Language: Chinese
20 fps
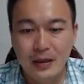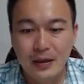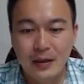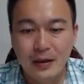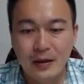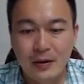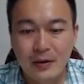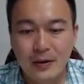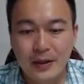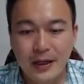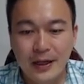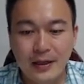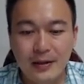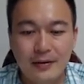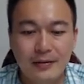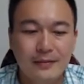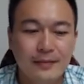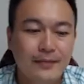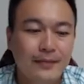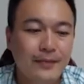OK，
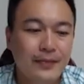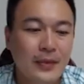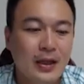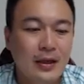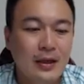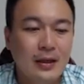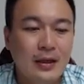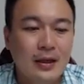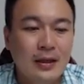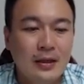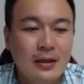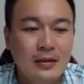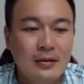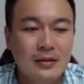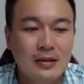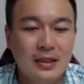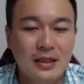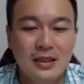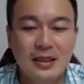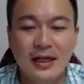
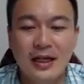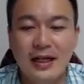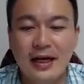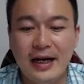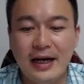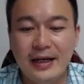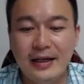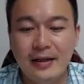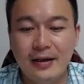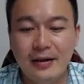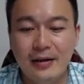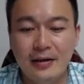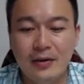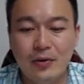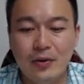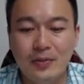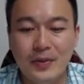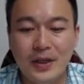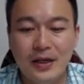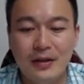接下来呃
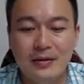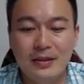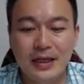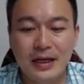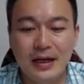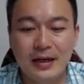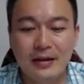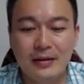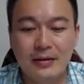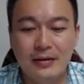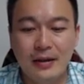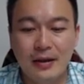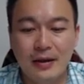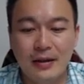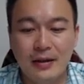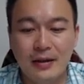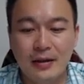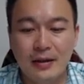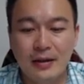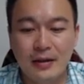我们要讲
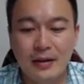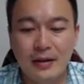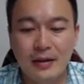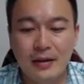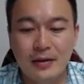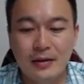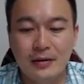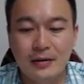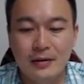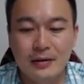呃